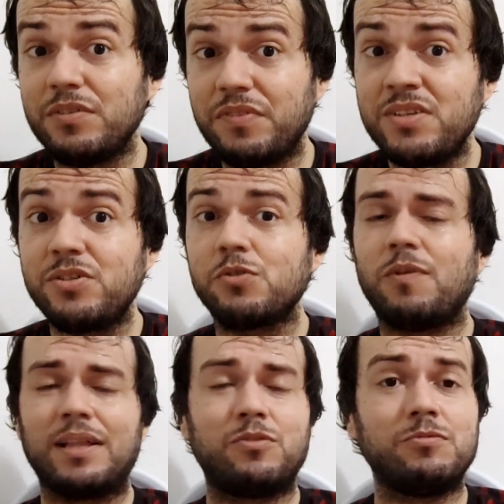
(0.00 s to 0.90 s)
de
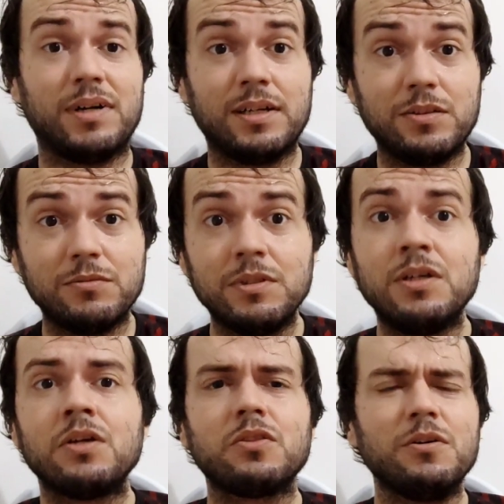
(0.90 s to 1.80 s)
24 anos,
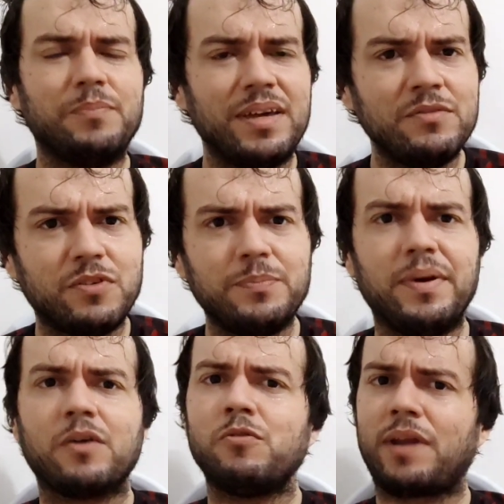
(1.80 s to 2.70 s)
também foi
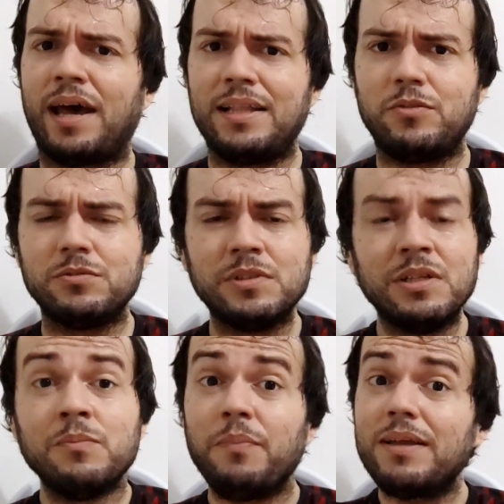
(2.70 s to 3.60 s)
percurado
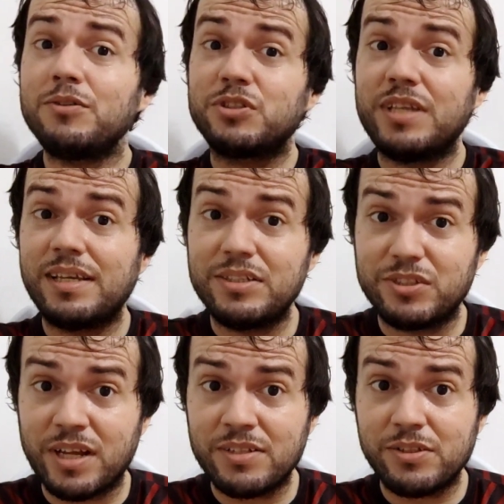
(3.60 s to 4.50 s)
pelos
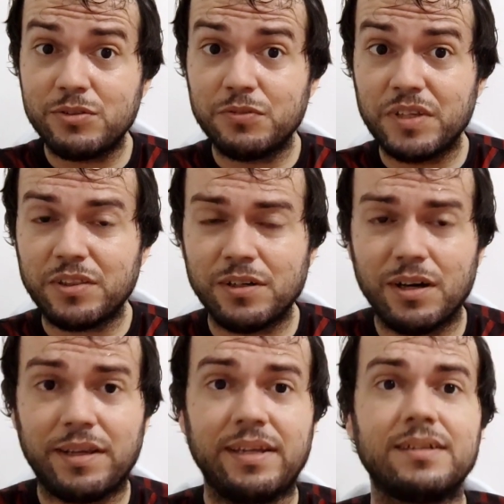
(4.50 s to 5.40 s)
dirigentes do
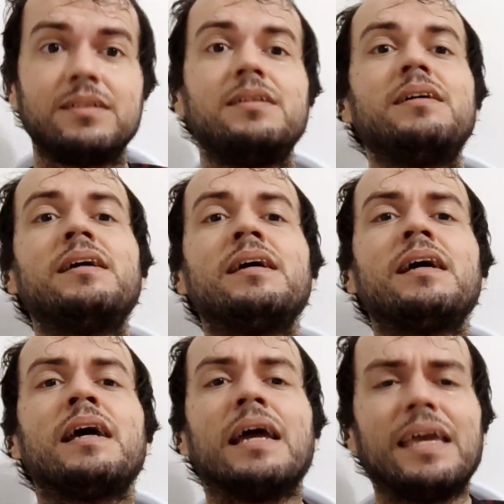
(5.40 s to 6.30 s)
Vitória.
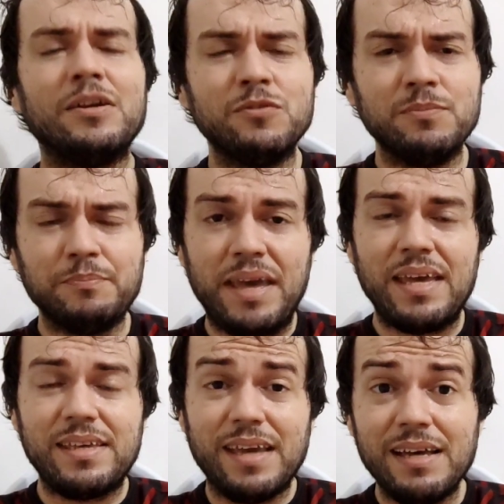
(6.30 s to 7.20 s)
E um
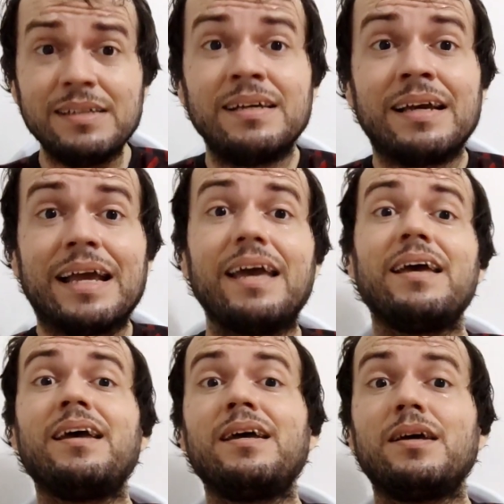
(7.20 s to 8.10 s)
meia
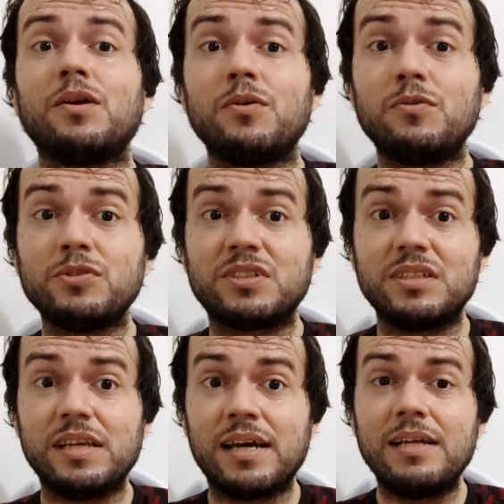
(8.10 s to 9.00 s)
é
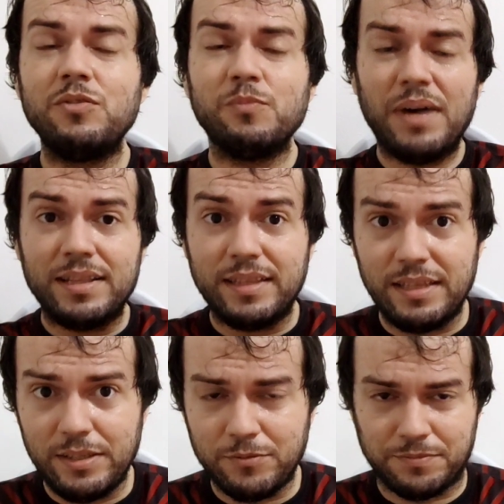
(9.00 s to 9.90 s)
Luciano
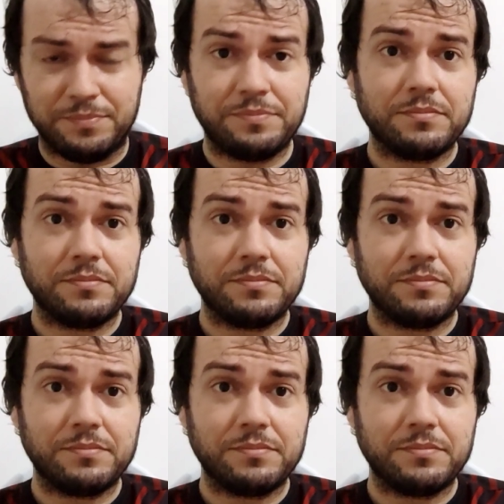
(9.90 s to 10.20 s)
Maninho.